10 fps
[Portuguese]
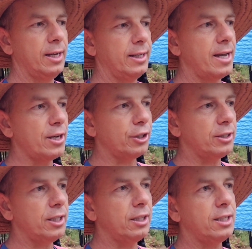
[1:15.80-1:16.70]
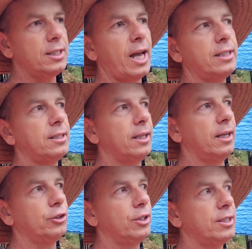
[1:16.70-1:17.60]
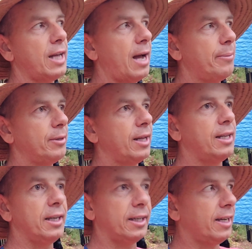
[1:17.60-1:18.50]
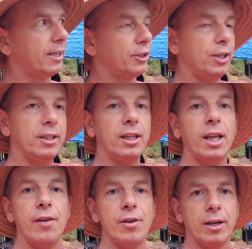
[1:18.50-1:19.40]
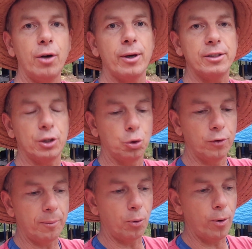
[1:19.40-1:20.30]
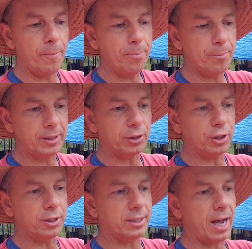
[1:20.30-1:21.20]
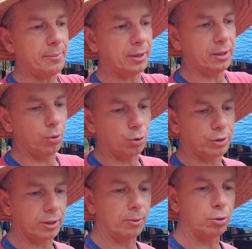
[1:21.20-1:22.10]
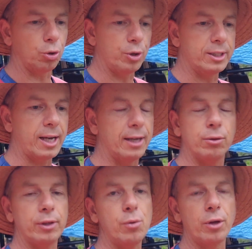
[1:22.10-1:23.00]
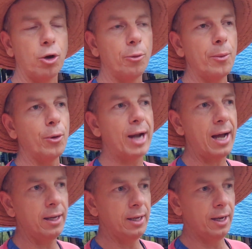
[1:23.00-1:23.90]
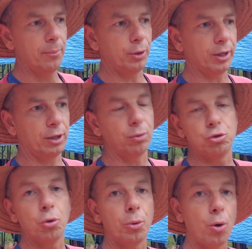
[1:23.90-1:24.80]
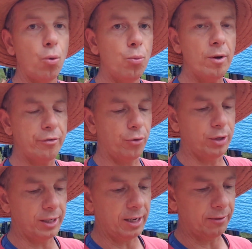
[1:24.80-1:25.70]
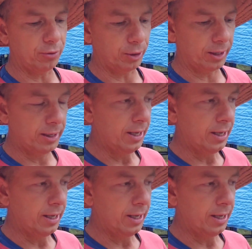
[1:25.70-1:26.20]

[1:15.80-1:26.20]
E aí a gente se entristece, né? A gente sabe da alegria que a gente teve aqui com essa chuva boa, mas a gente sabe que outros agricultores aí não têm o que comemorar, porque não sobrou uma folha na lavoura.